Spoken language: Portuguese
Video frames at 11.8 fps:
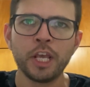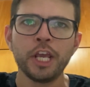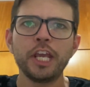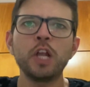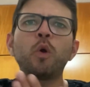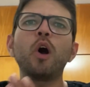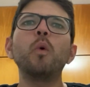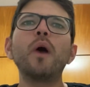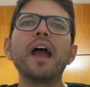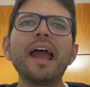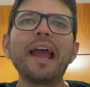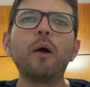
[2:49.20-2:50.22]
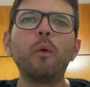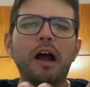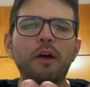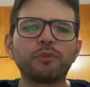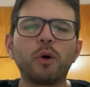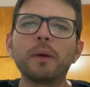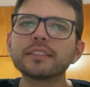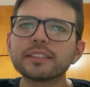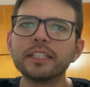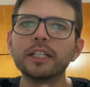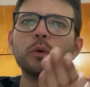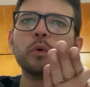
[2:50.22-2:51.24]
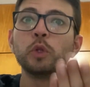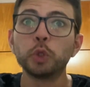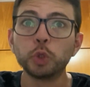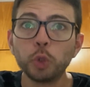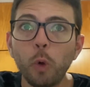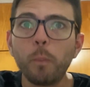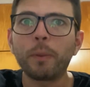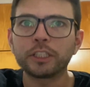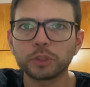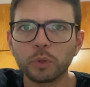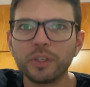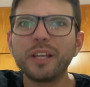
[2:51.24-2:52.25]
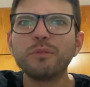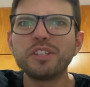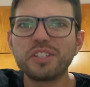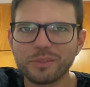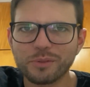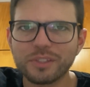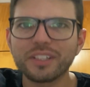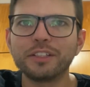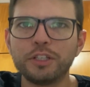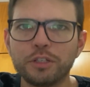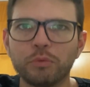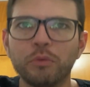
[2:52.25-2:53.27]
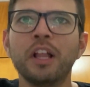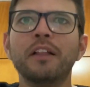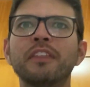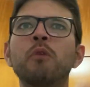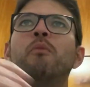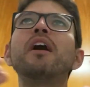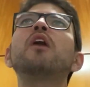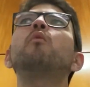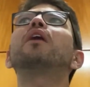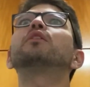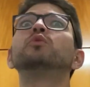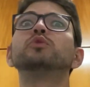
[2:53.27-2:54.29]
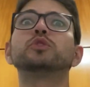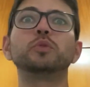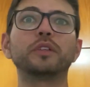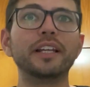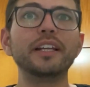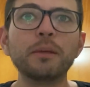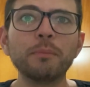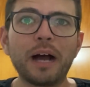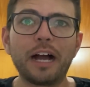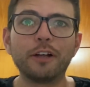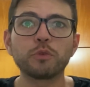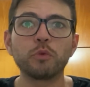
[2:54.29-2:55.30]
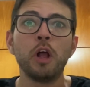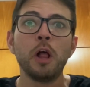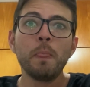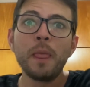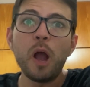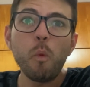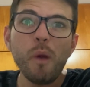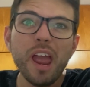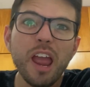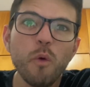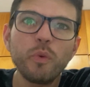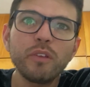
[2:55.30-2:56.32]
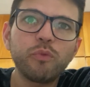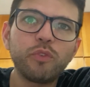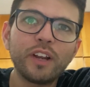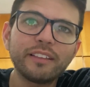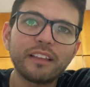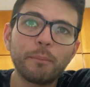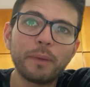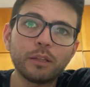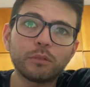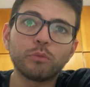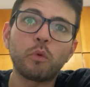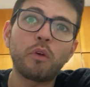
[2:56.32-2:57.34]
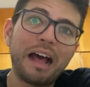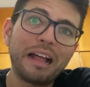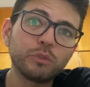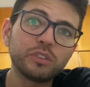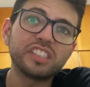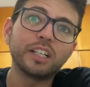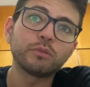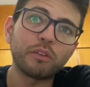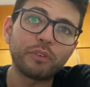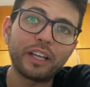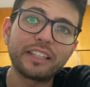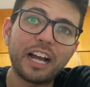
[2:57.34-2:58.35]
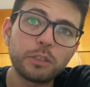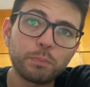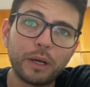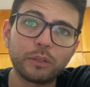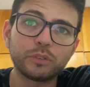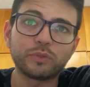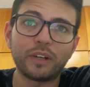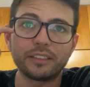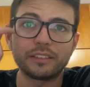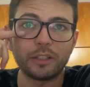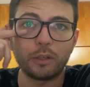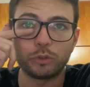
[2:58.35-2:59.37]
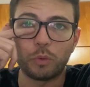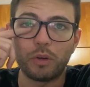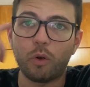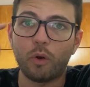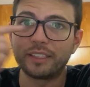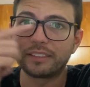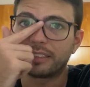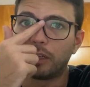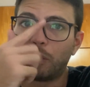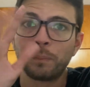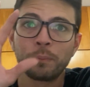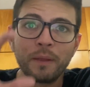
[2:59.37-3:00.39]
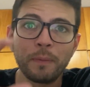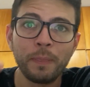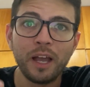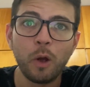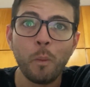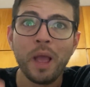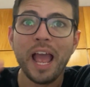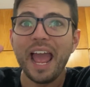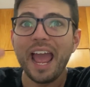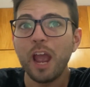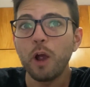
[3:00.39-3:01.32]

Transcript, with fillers: E qual é a formação no pastoreio de Jesus Cristo? Não é um anúncio querigmático, não é um enfrentamento anunciando a verdade para os fariseus ou uma correção. Não, é